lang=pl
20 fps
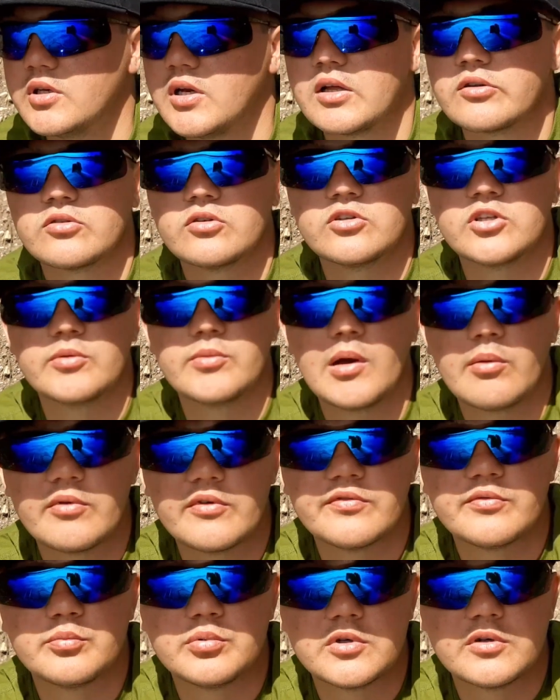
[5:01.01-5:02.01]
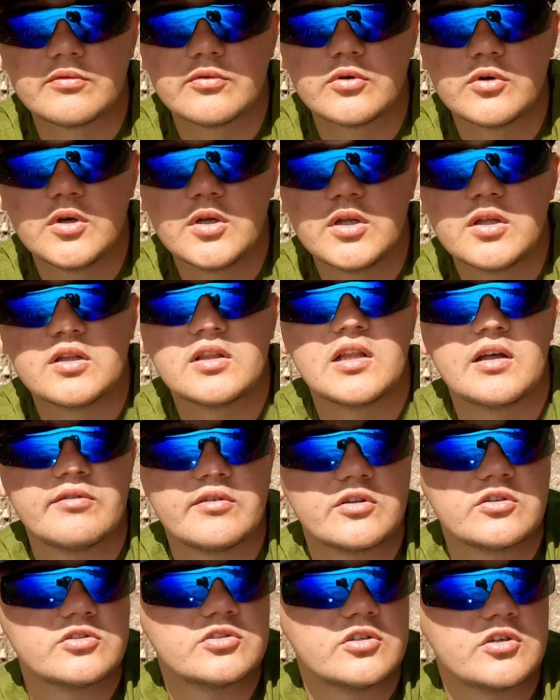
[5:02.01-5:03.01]
na to nie mamy wpływu.
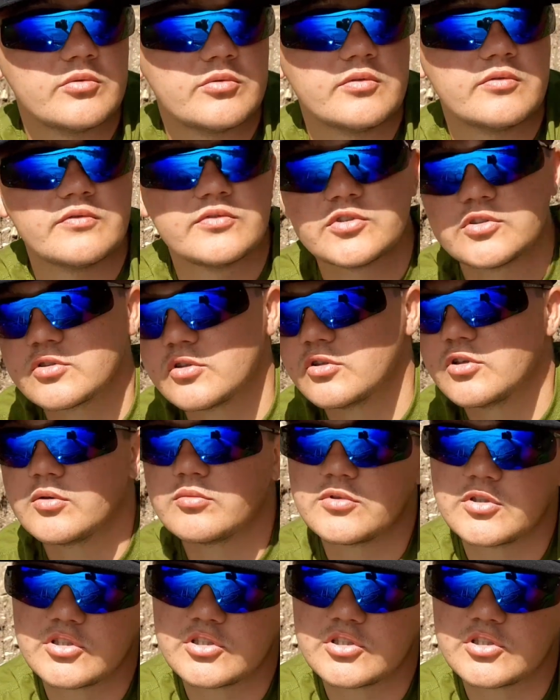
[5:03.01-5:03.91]
Nawet czy robimy wszystko dobrze,